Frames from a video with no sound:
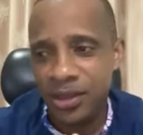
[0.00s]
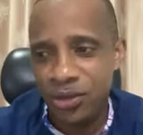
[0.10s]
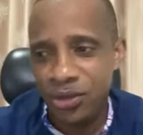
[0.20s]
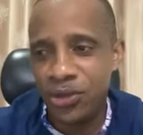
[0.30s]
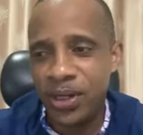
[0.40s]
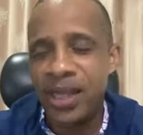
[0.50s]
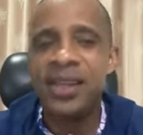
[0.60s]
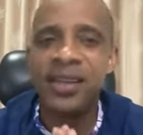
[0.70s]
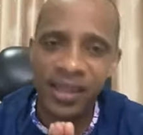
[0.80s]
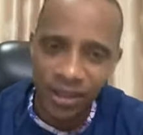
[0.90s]
tu seras
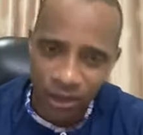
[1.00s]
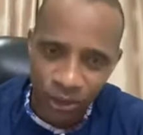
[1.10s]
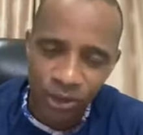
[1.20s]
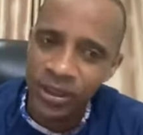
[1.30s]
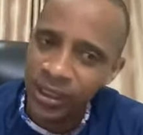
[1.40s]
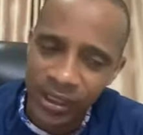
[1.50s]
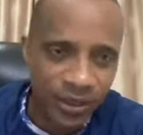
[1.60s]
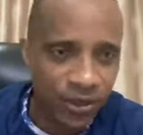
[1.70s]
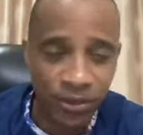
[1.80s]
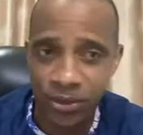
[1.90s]
un religieux, une
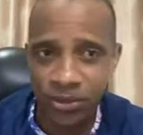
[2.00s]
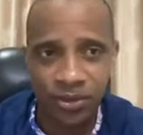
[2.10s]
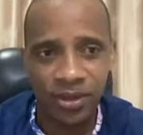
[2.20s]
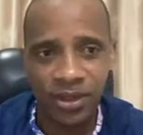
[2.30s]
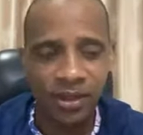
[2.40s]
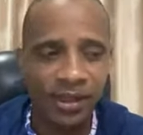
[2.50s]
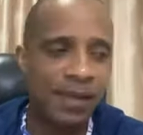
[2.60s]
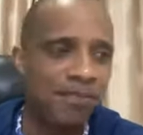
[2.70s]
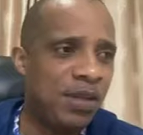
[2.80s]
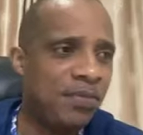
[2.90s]
religieuse.
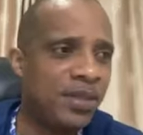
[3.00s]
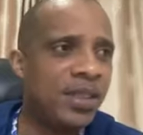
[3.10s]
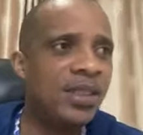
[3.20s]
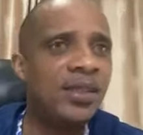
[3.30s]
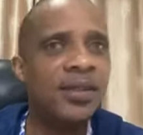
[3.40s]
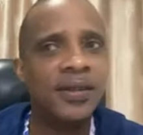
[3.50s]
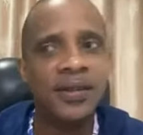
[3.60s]
La Bible dit,